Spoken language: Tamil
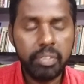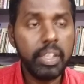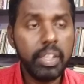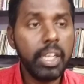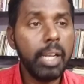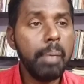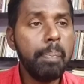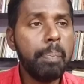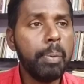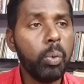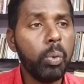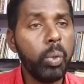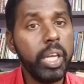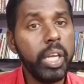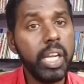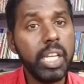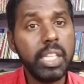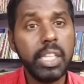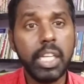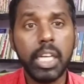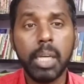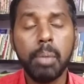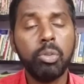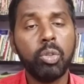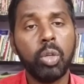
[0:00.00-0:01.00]
சிறப்பு
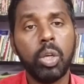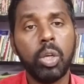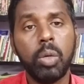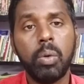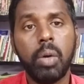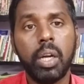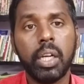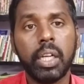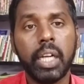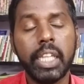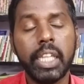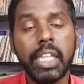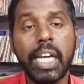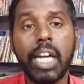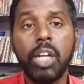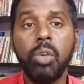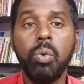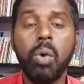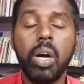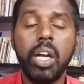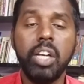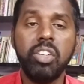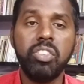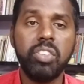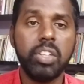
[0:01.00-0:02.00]
உயர்தரம் சொல்லுவாங்க அது
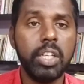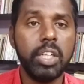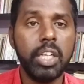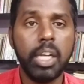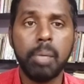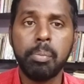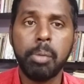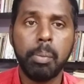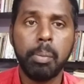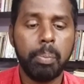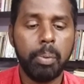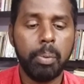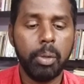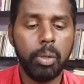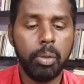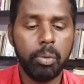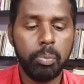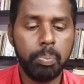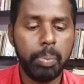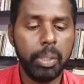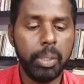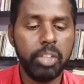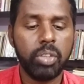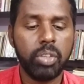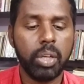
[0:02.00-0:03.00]
அட்வான்ஸ்டு நம்ம
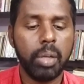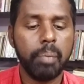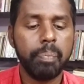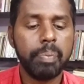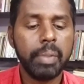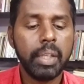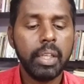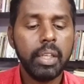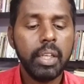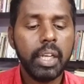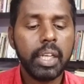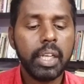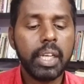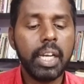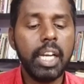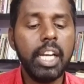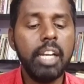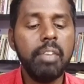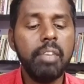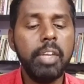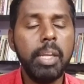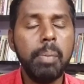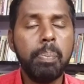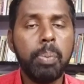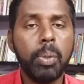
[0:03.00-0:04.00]
பேசுகிறோம்
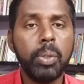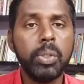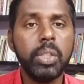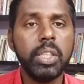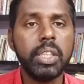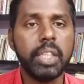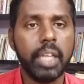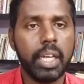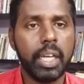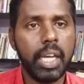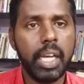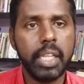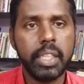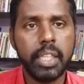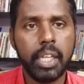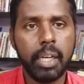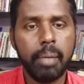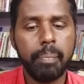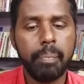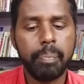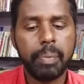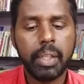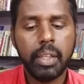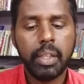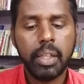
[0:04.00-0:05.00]
கல்வி பொது
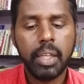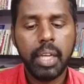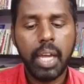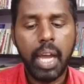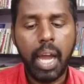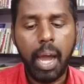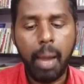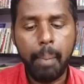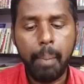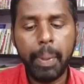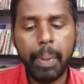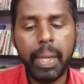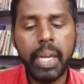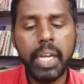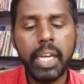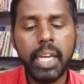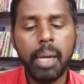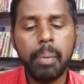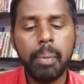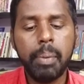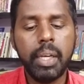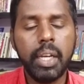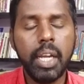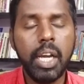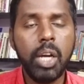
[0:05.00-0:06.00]
தராதரம் அப்ப என்ன
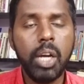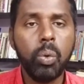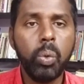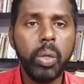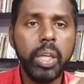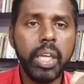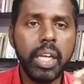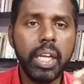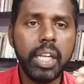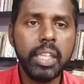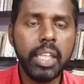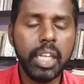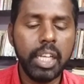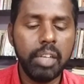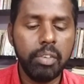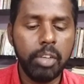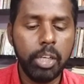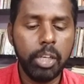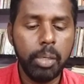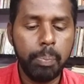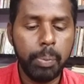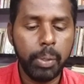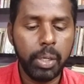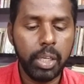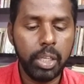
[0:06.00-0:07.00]
அப்படின்னா உயர்தர
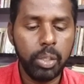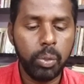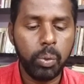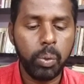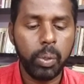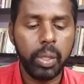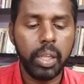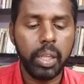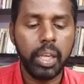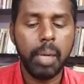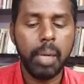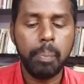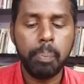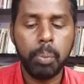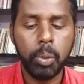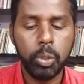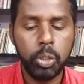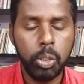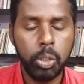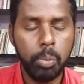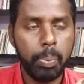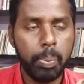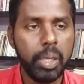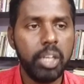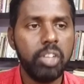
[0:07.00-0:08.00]
வகுப்புகளுக்குரிய
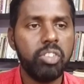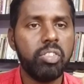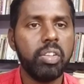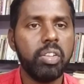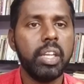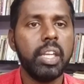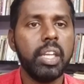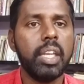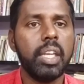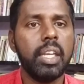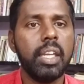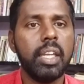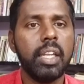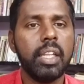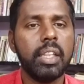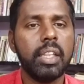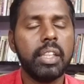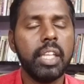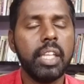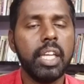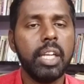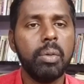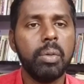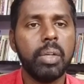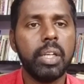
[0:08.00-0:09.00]
பொது பரீட்சை
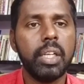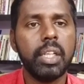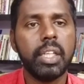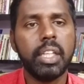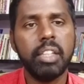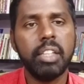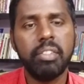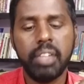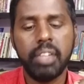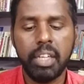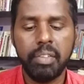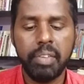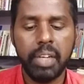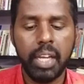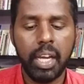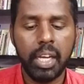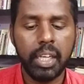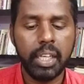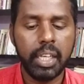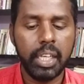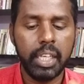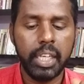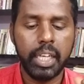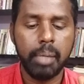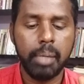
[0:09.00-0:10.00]
தேர்வுகளுக்கு சில
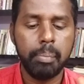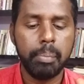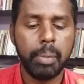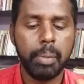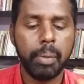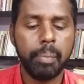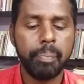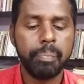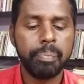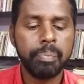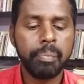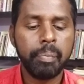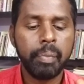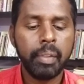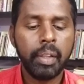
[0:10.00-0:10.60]
வினாக்கள் இடம்பெறும்